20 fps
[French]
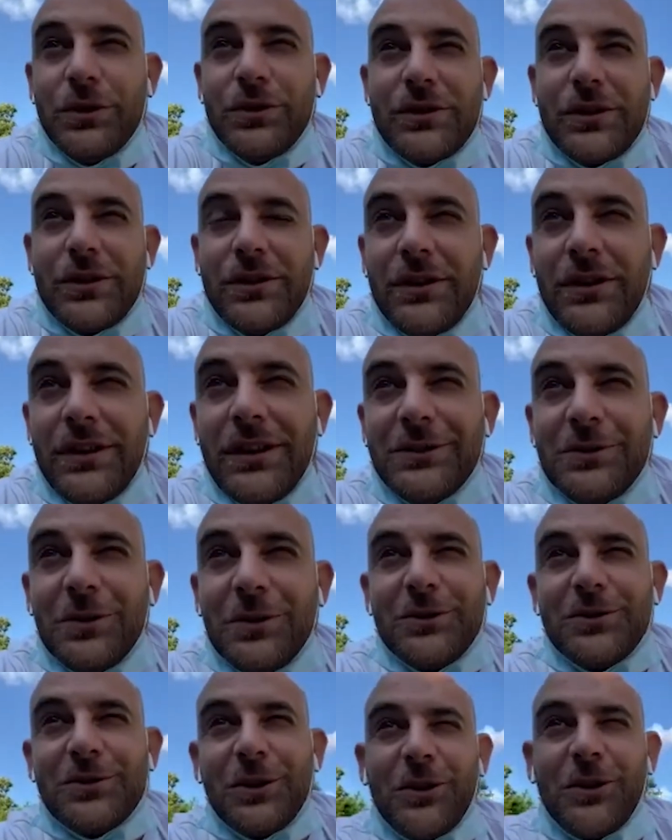choses, les
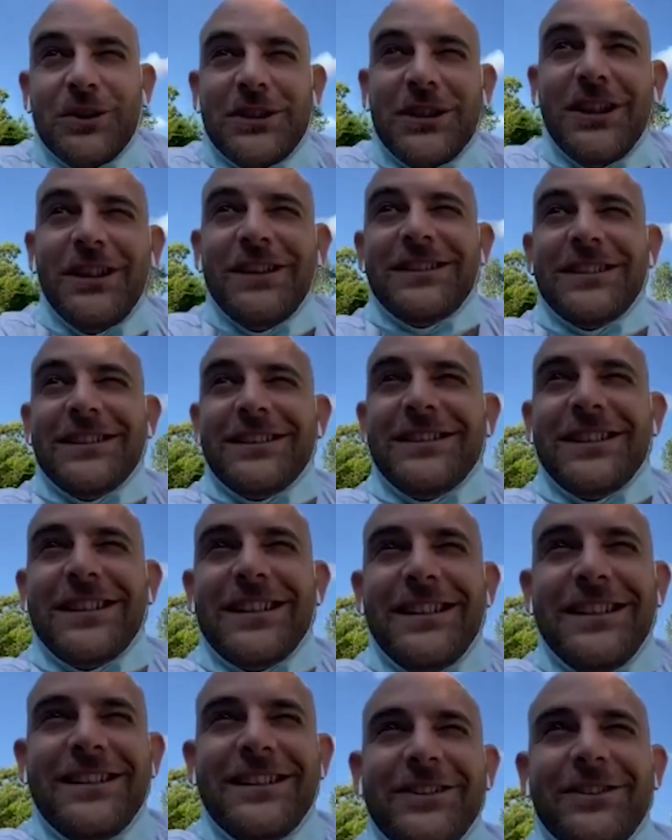choses changent. Hein. c'est
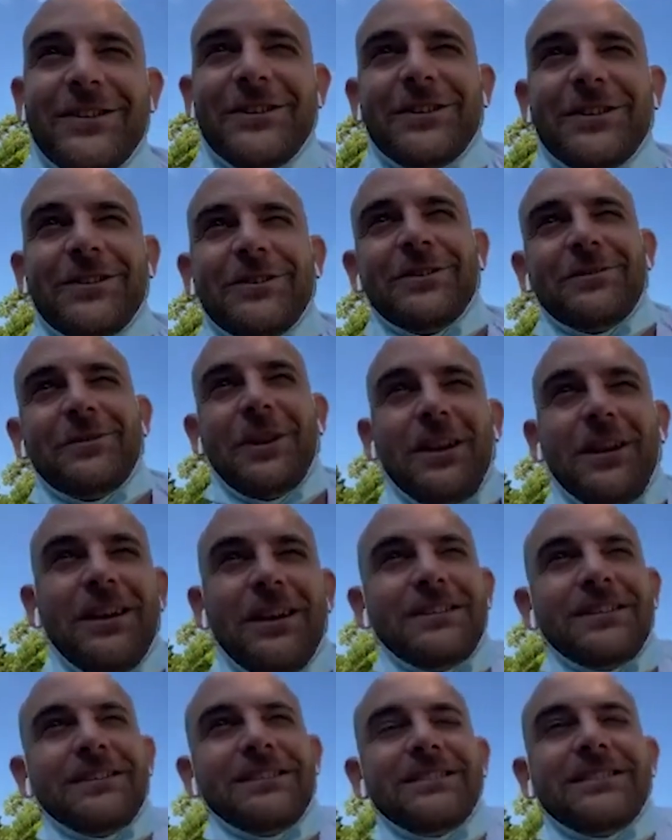cyclique,
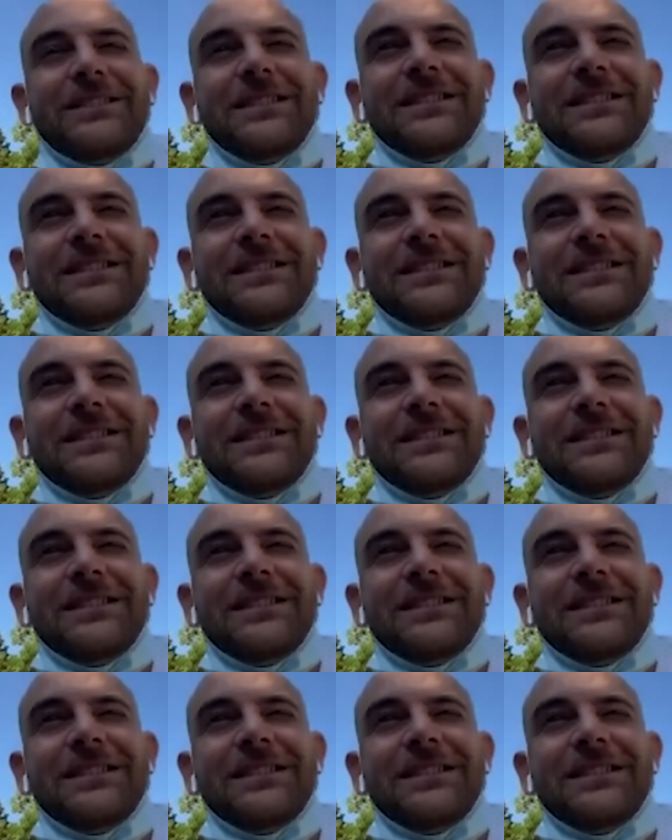voilà